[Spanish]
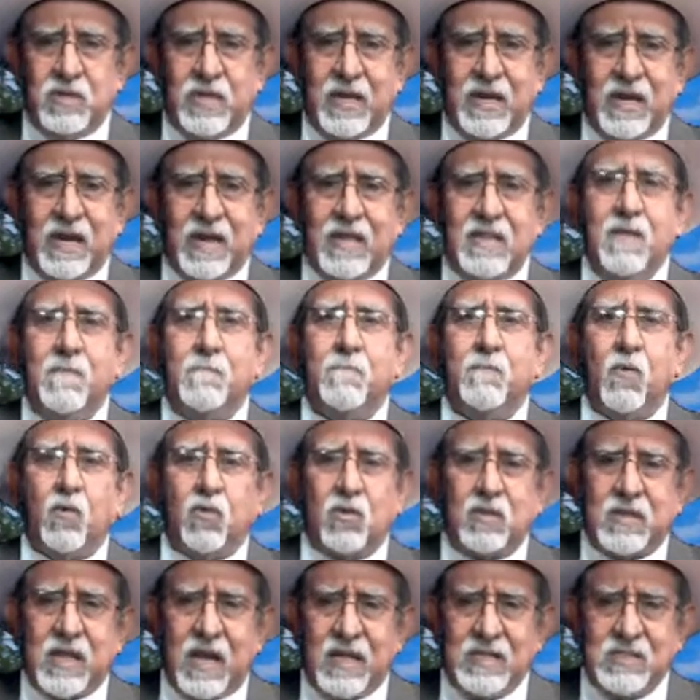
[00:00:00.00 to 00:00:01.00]
de gran
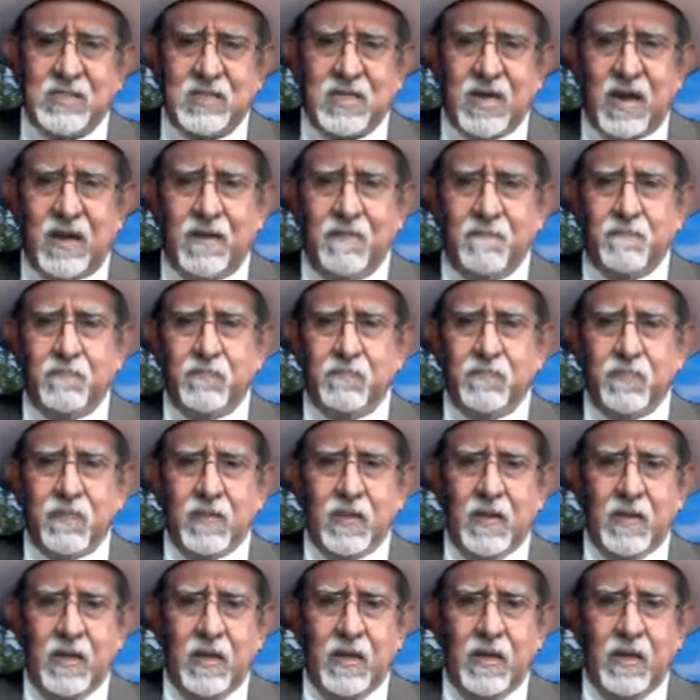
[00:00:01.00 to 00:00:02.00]
importancia.
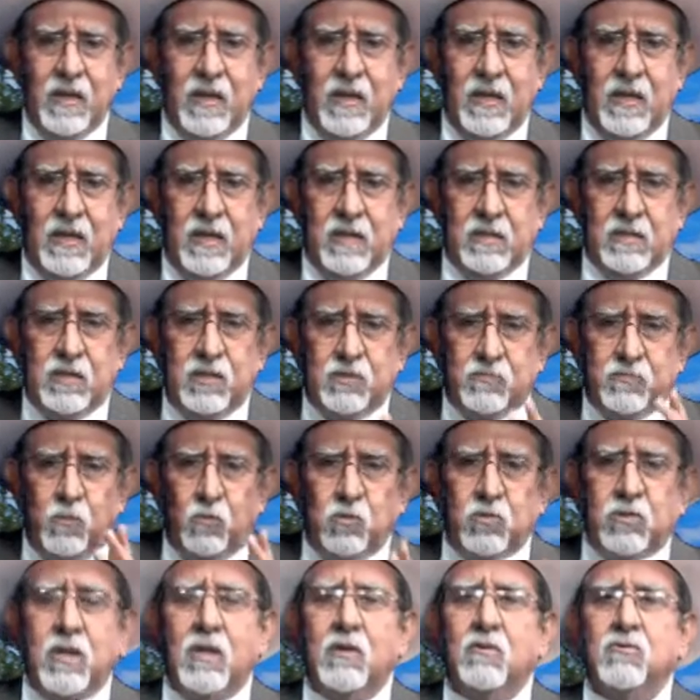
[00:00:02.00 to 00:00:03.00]

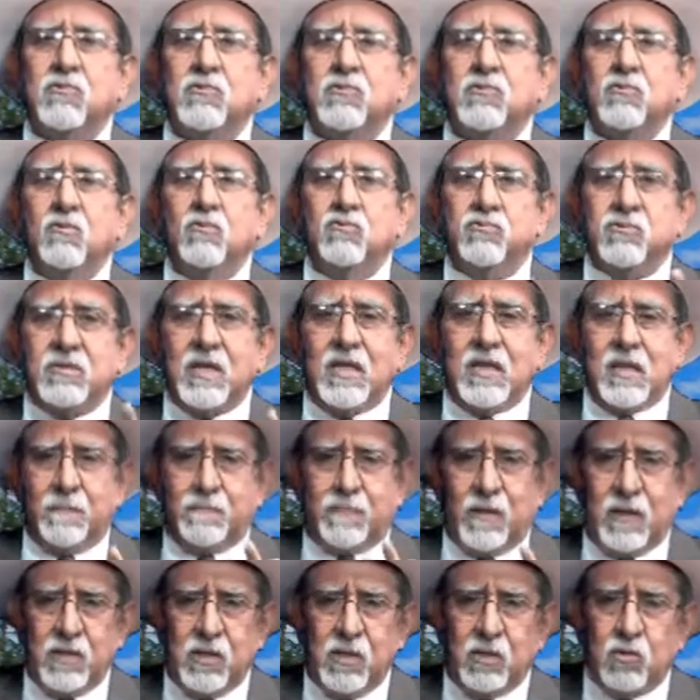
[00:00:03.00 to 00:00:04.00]
Disfrútelos usted a
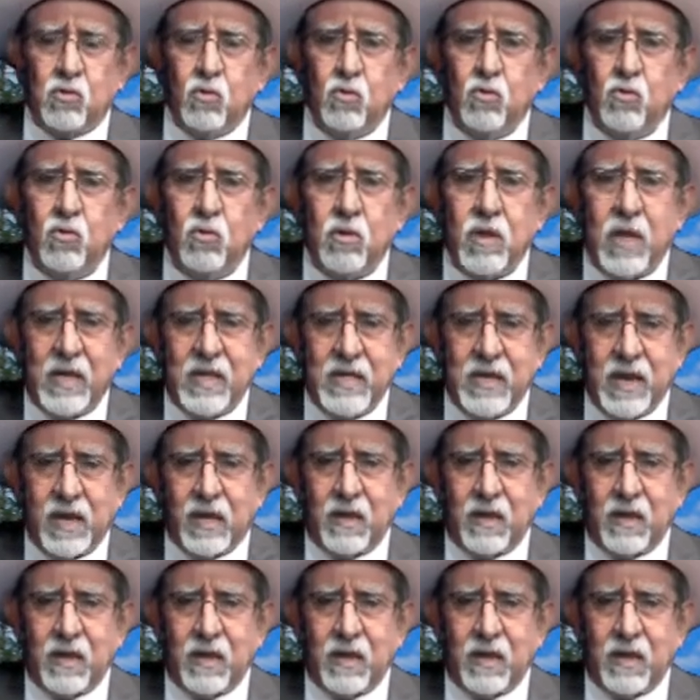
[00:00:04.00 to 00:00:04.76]
plenitud el día